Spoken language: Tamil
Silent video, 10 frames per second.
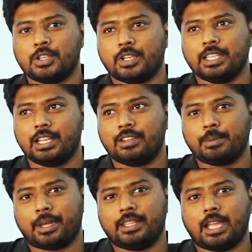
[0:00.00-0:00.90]
ஸோ இதில்
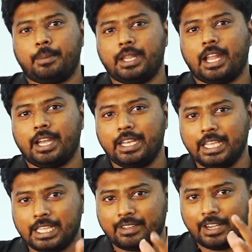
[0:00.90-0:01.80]
வந்து பார்த்தீங்க அப்படின்னா
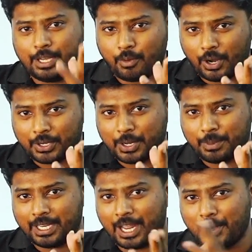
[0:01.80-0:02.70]
நீங்கள் இந்த வண்டி ஓட்டணும்
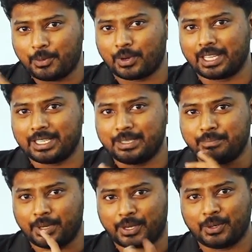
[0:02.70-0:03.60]
அப்படின்னா உங்களுக்கு
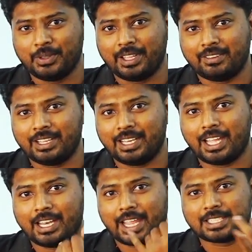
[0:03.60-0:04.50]
பெட்ரோலும்
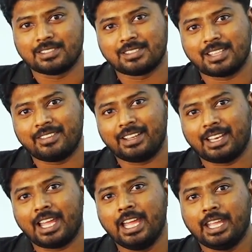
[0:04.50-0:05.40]
தேவையில்லை லைசன்ஸும்
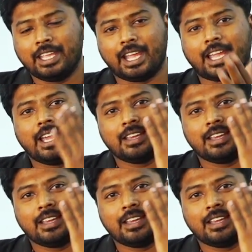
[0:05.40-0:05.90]
தேவையில்லை ஏங்க